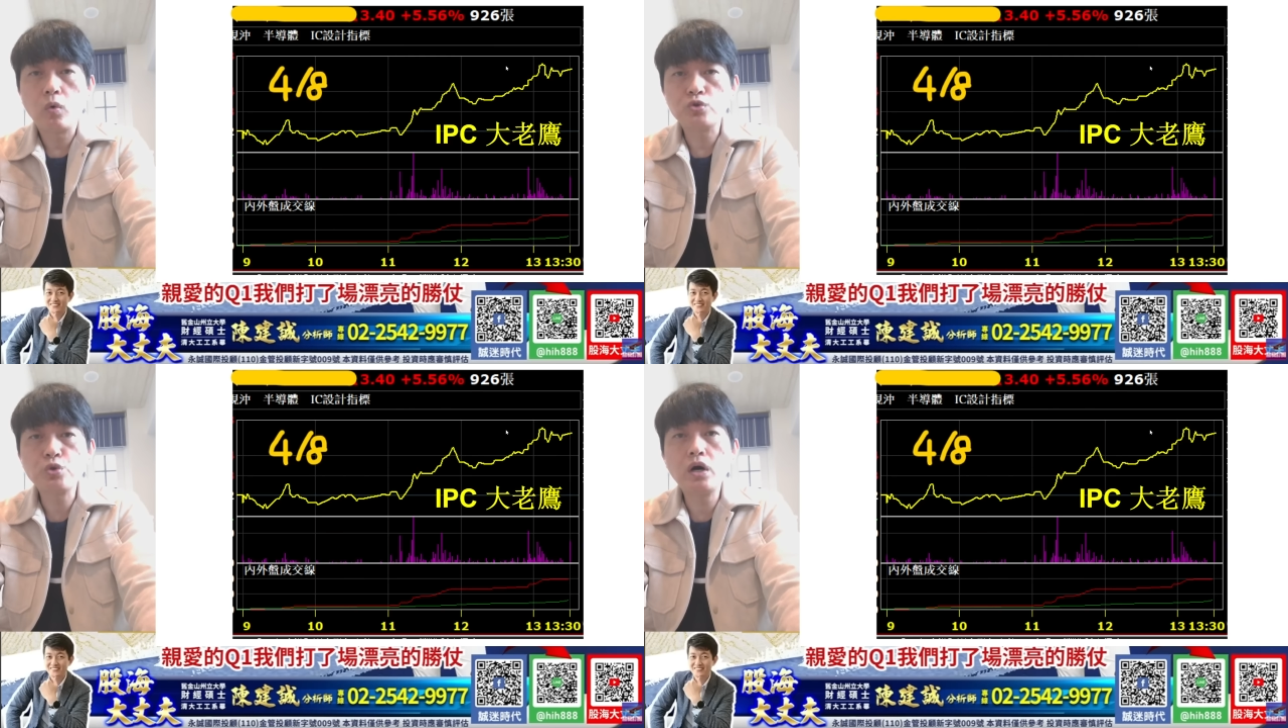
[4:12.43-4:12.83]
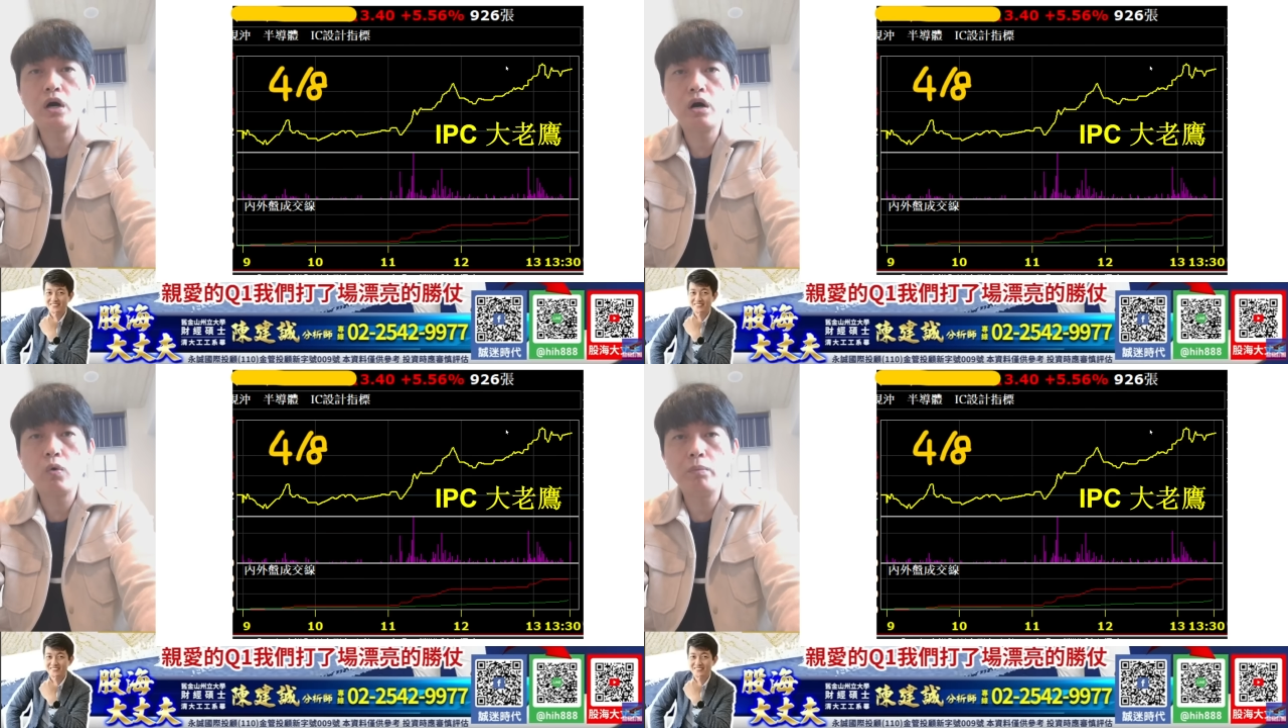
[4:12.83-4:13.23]
我说
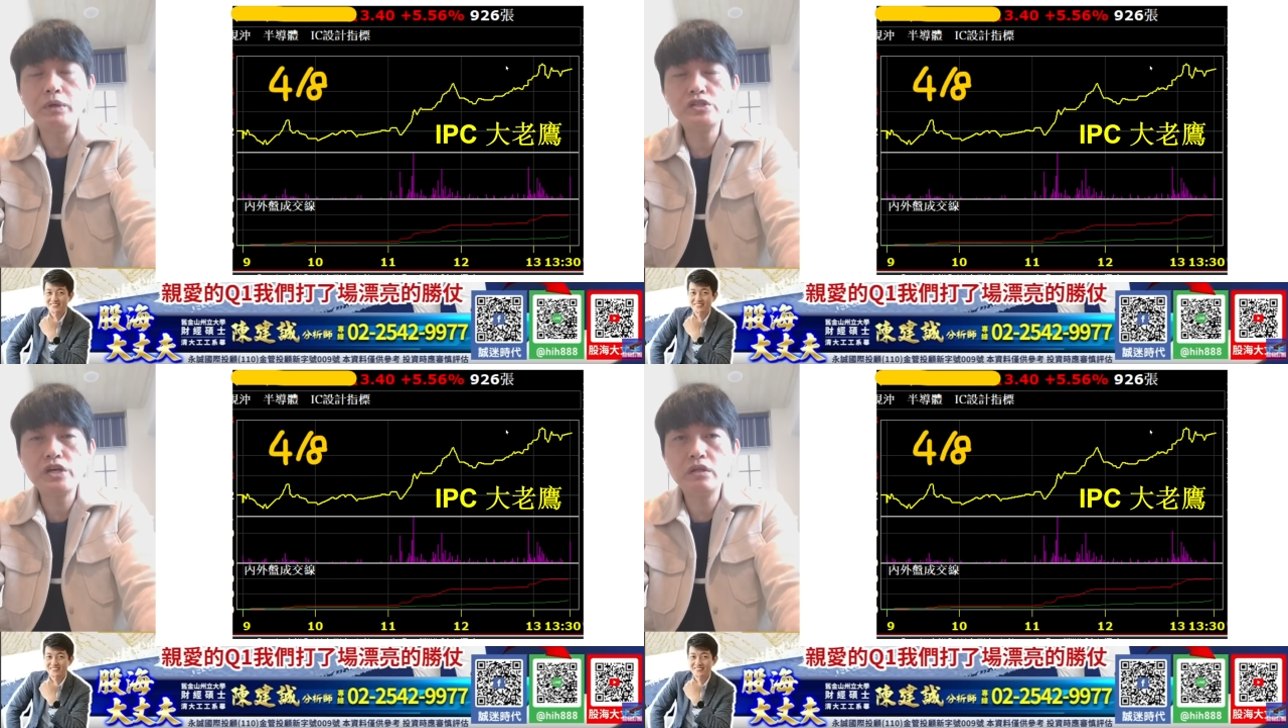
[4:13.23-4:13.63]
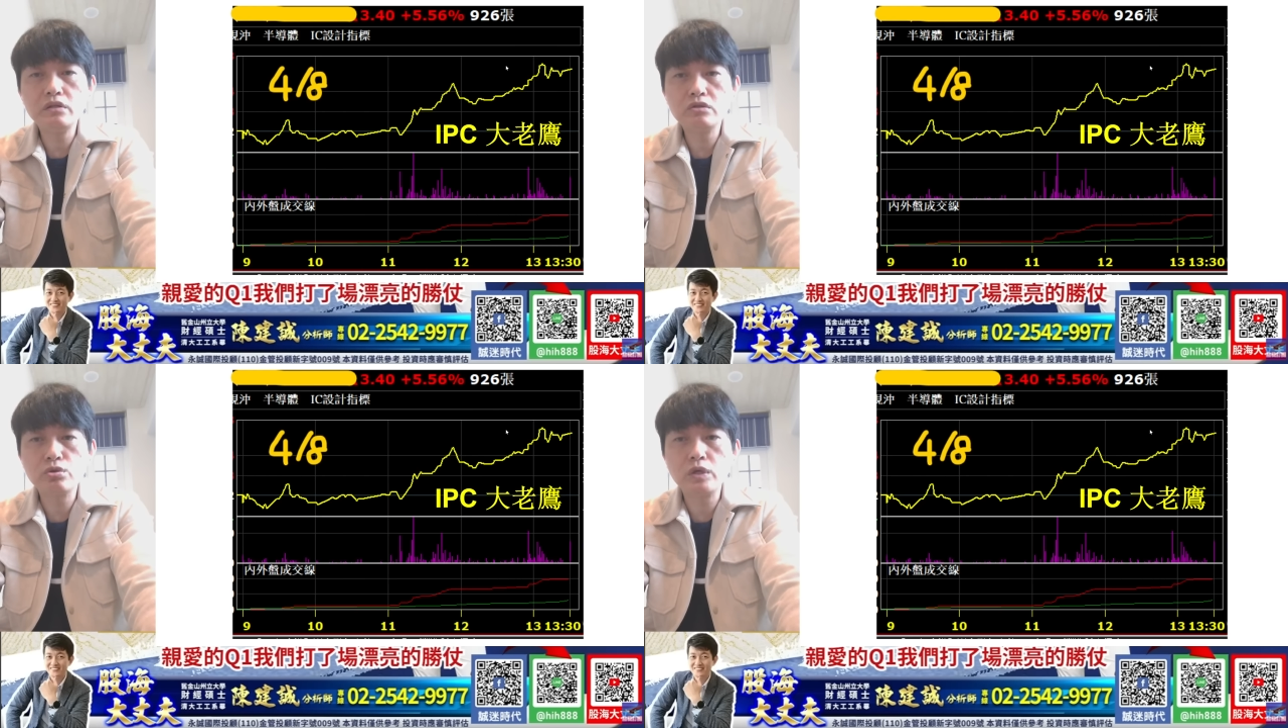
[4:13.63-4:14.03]
哈、哦，我们今
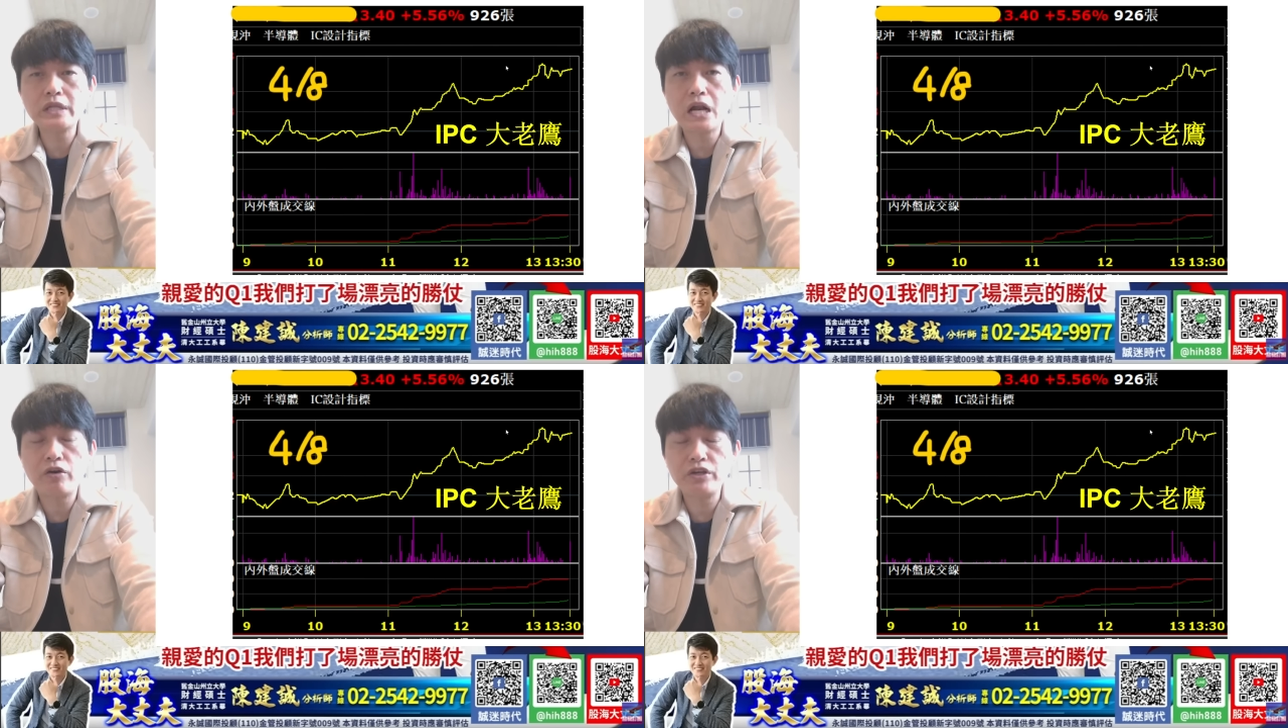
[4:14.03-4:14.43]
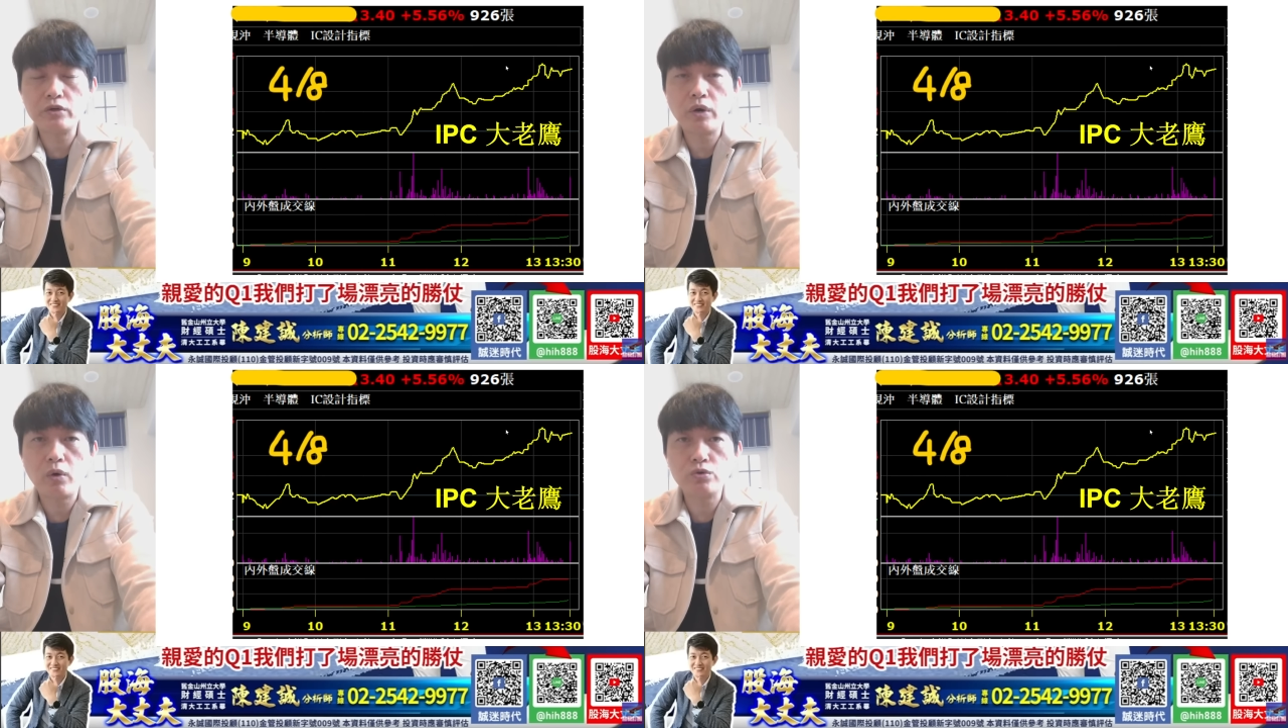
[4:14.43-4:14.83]
天除了大老鹰以
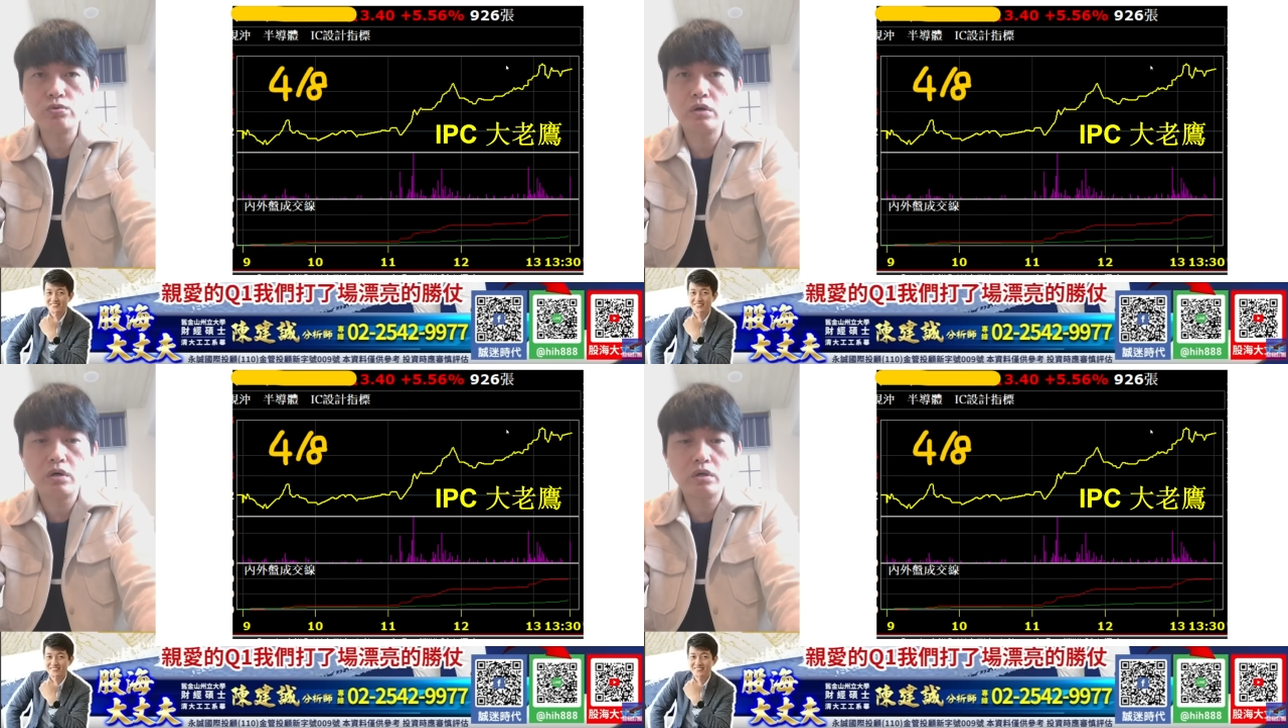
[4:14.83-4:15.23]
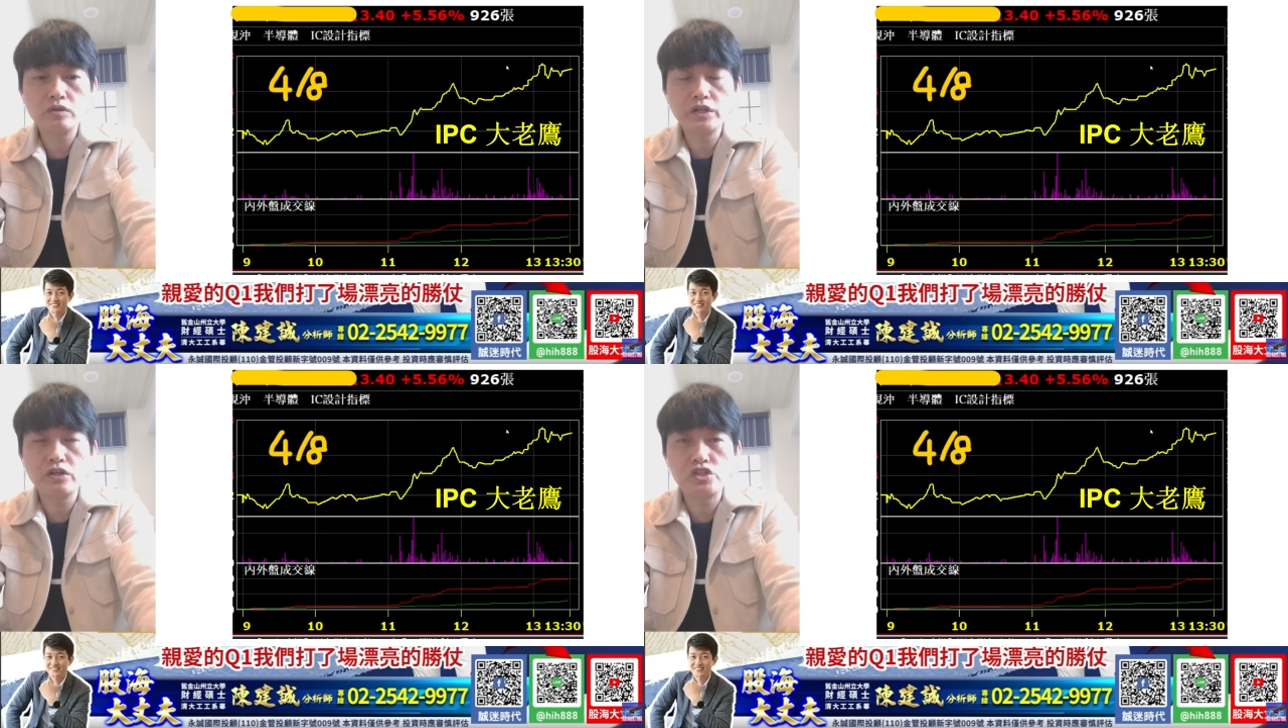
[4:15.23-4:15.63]
外，我说、哦、
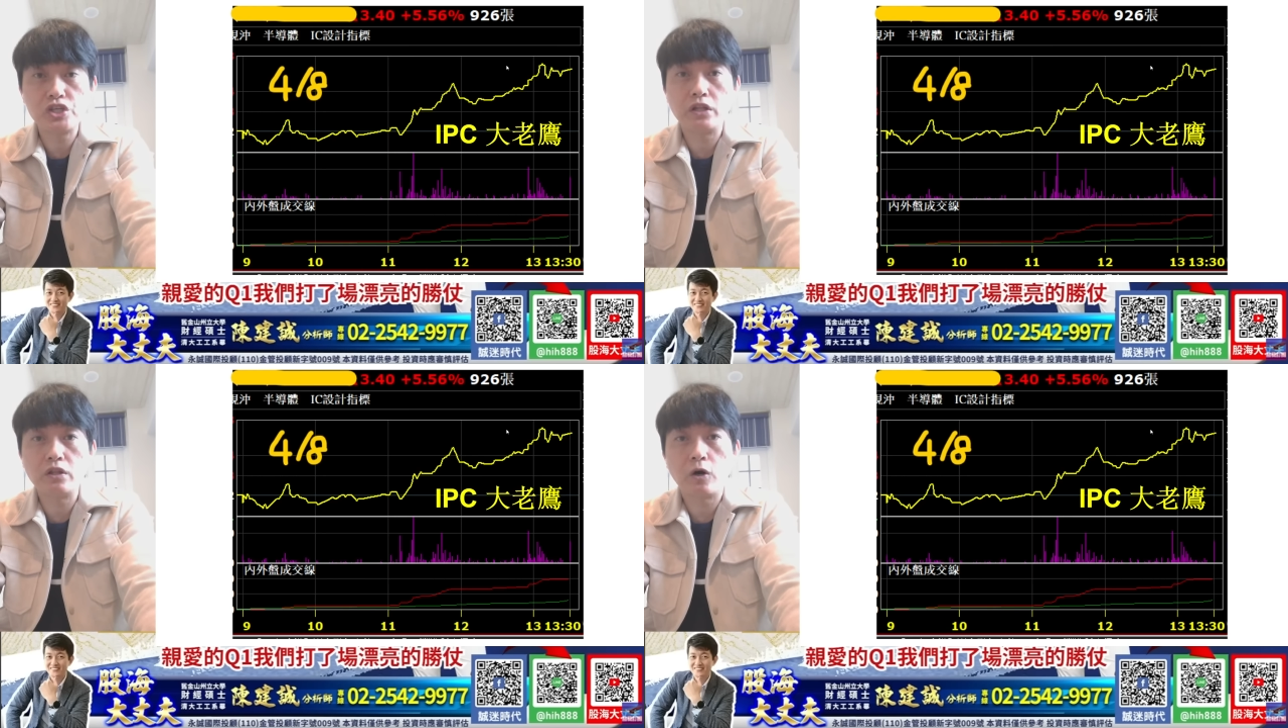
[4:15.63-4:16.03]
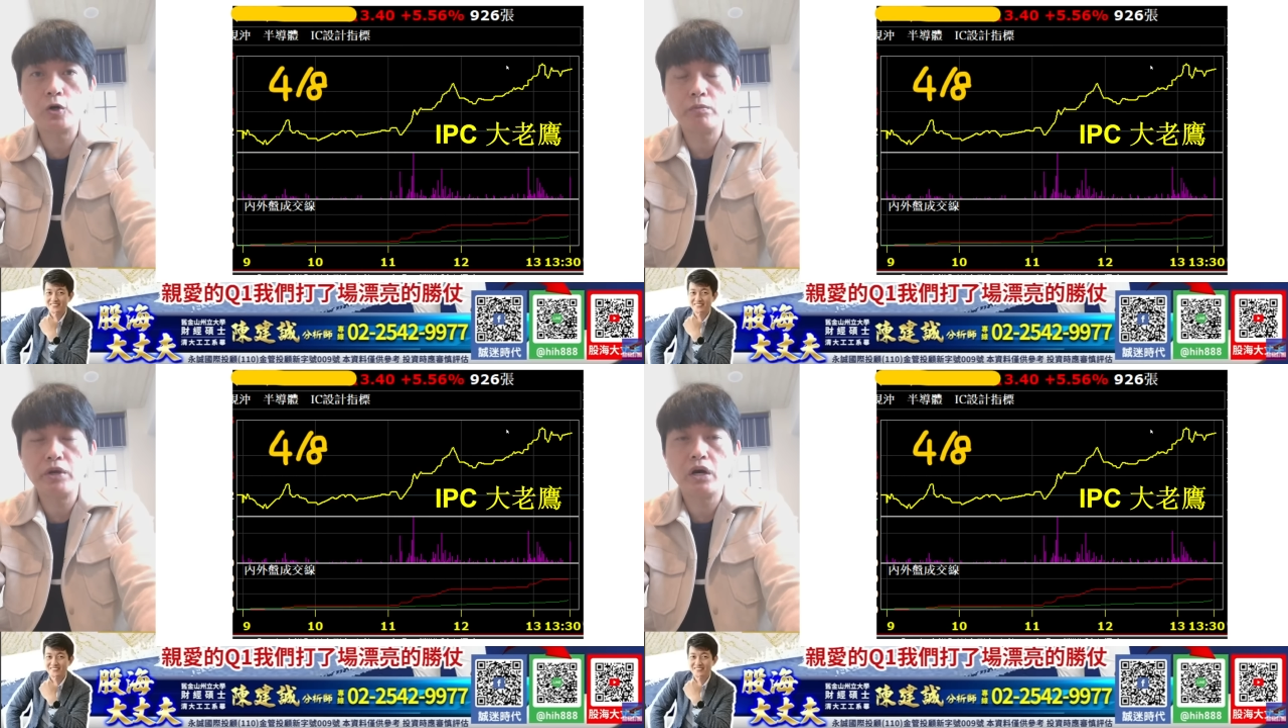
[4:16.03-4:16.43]
这个潜龙
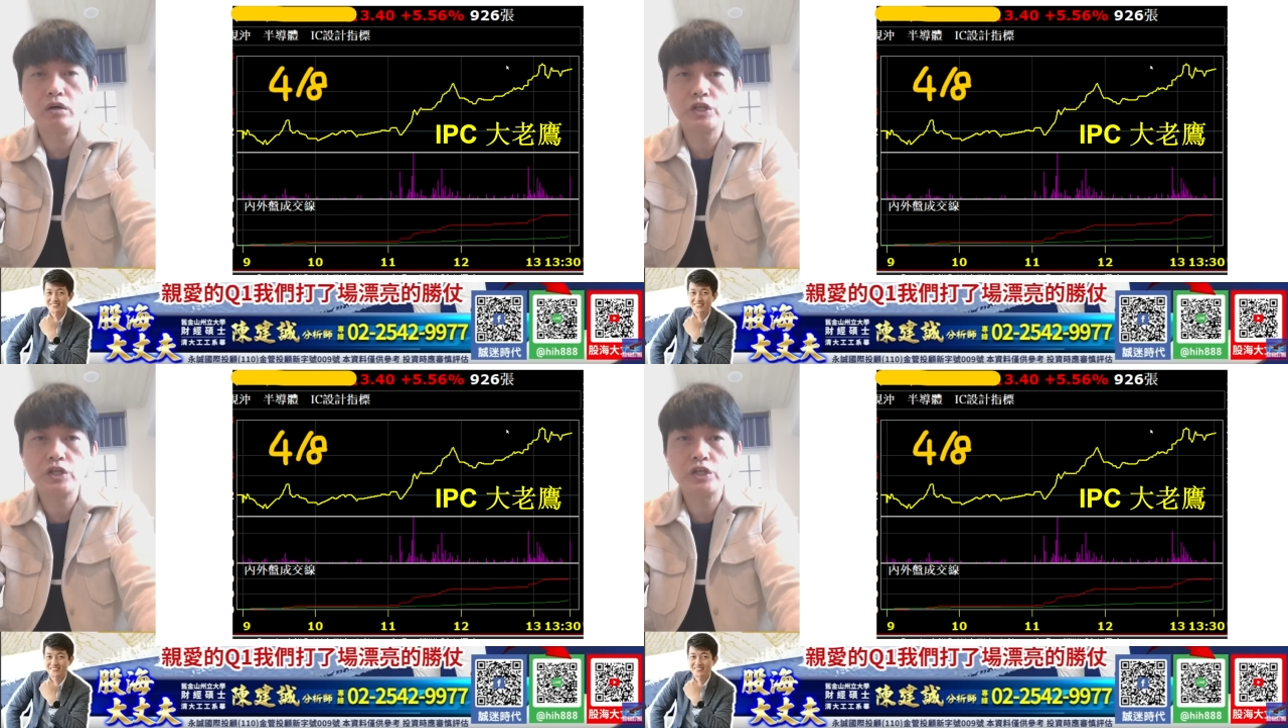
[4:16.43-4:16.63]
有没有？